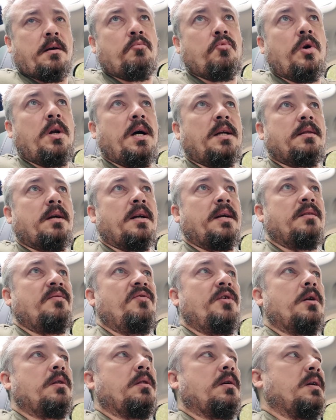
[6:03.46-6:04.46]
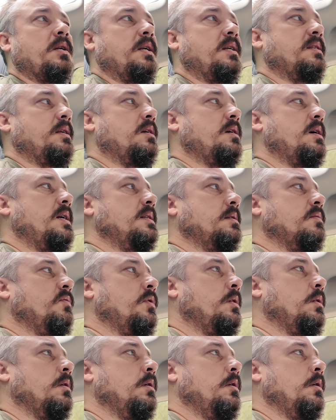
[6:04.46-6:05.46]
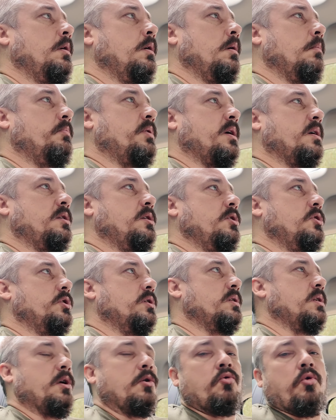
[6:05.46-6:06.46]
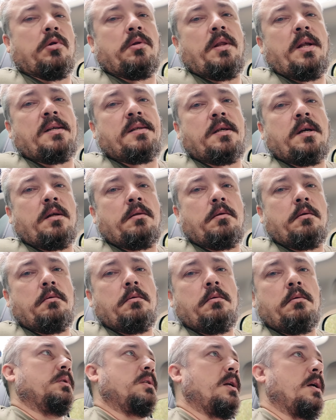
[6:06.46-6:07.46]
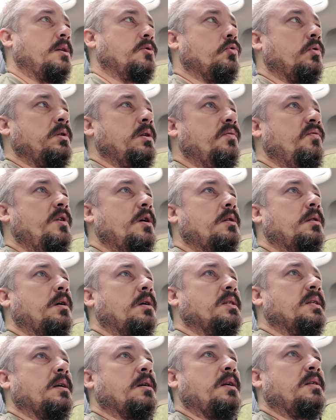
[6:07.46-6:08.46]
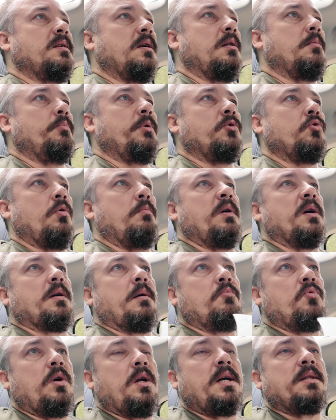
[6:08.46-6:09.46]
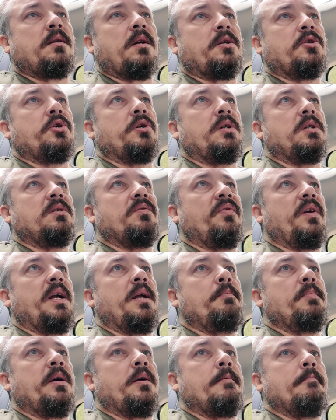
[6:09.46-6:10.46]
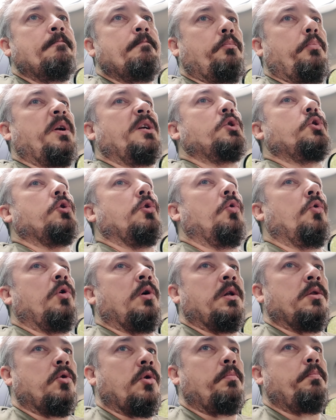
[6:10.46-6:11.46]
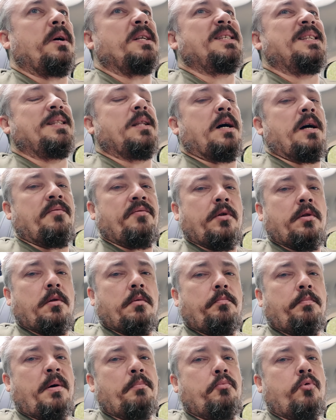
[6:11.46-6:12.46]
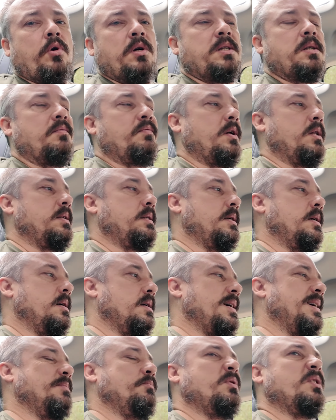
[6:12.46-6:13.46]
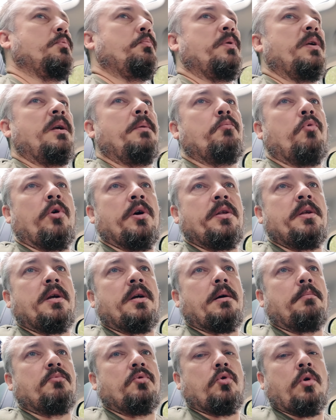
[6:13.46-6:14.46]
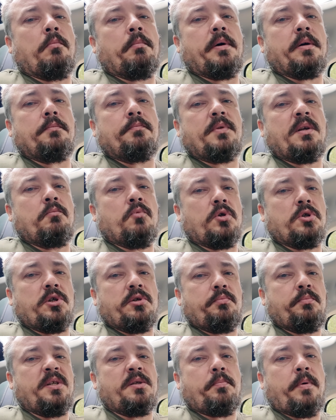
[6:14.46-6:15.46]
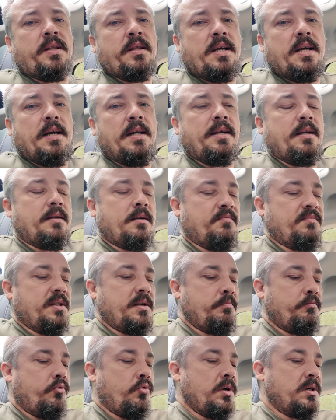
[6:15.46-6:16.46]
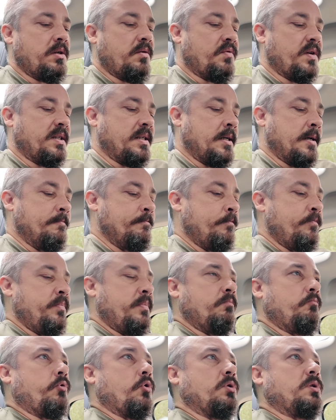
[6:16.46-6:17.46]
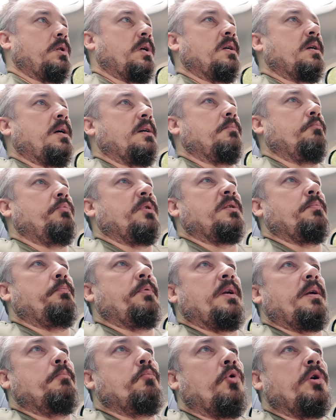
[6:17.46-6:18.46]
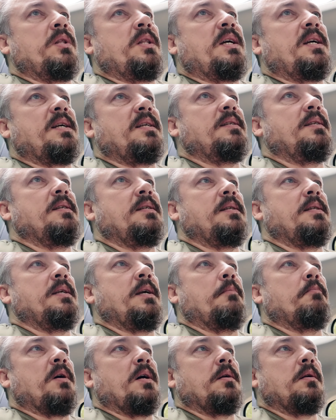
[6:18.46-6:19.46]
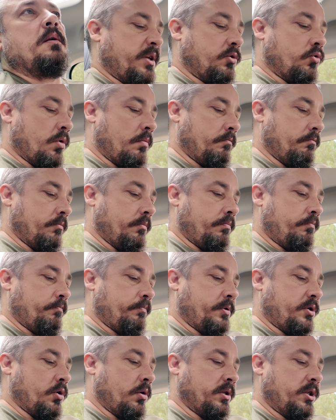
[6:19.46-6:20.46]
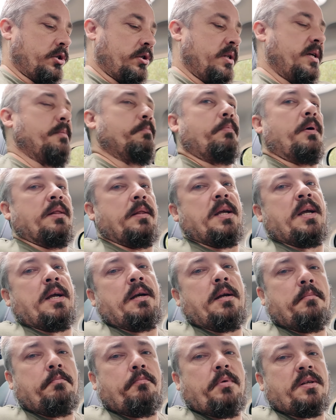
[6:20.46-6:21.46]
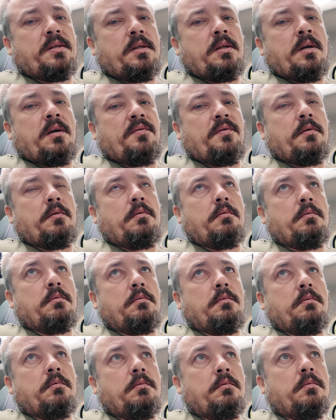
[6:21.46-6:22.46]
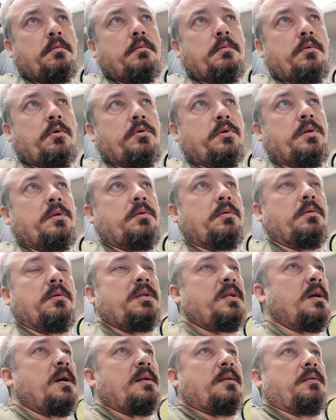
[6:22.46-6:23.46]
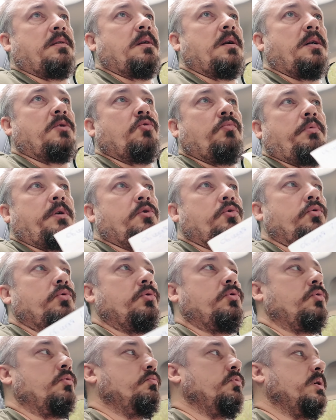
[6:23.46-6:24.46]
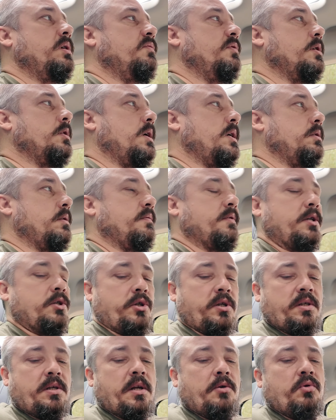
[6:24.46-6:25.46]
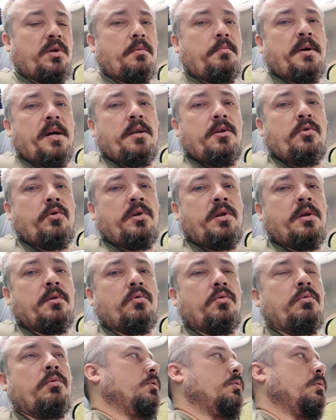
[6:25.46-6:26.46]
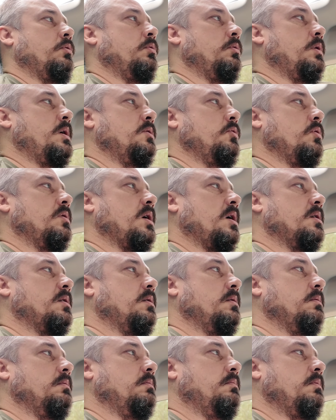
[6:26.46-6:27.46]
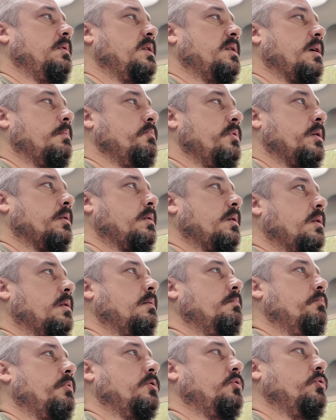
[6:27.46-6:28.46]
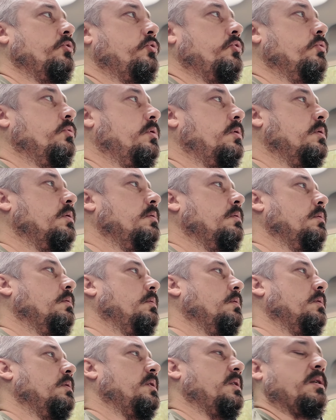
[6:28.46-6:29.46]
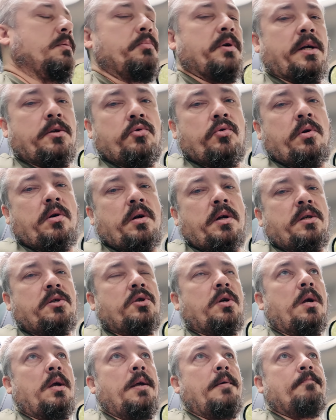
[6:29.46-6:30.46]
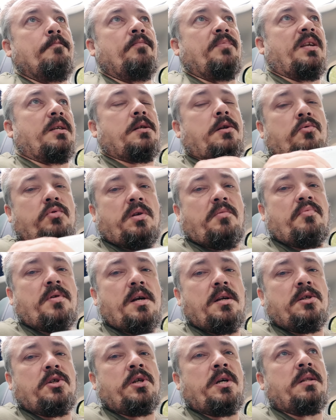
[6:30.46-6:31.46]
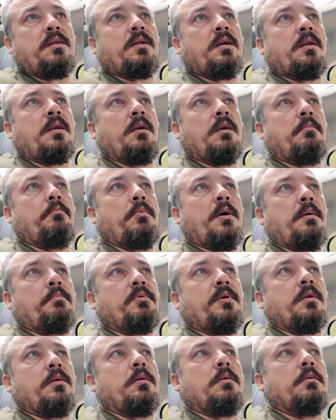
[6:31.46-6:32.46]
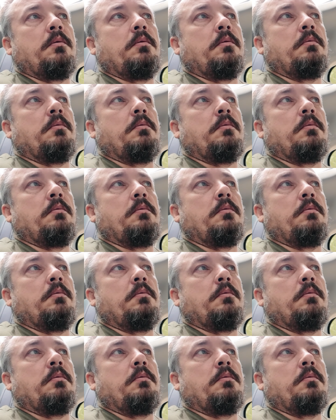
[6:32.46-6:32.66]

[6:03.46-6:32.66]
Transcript: аккумулятор, инвертор я заказывал практически год назад. Сразу инвертор заказал, потом аккумулятор через время. Пришло оно, поставил, попользовался как бесперебойником дома. Ты можешь без панели этим всем пользоваться, просто как бесперебойная система. Потом солнечные панели поставил. То есть э, сразу большую сумму не выкладываешь, если у тебя ее нет. То оно как незаметно, там по чуть-чуть ты себя дергаешь. Если у тебя лежат такие бабки,